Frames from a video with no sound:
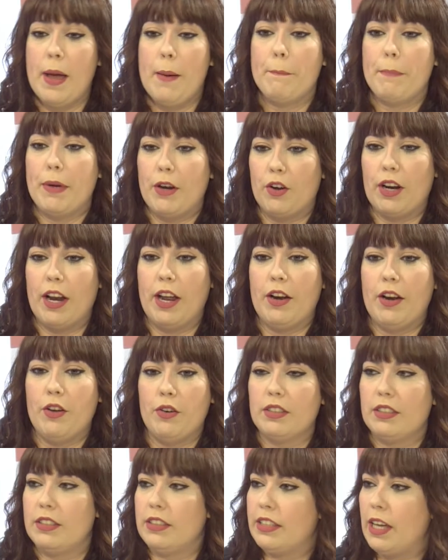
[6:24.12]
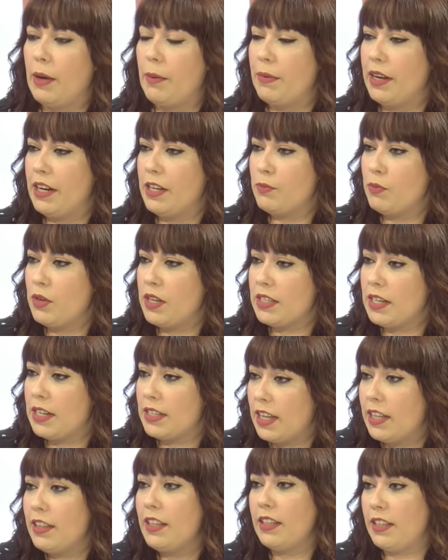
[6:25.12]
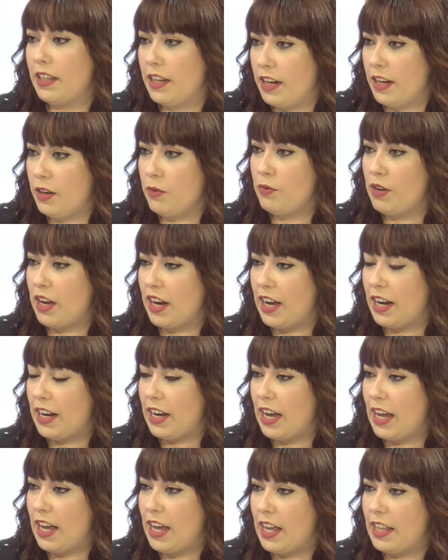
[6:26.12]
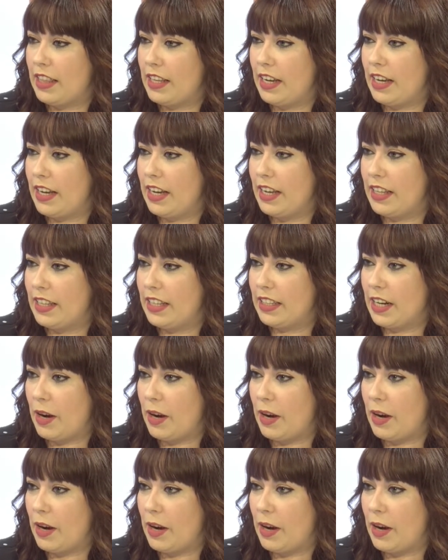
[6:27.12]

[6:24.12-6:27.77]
pero claro, también es muy estresante y tiene una carga de,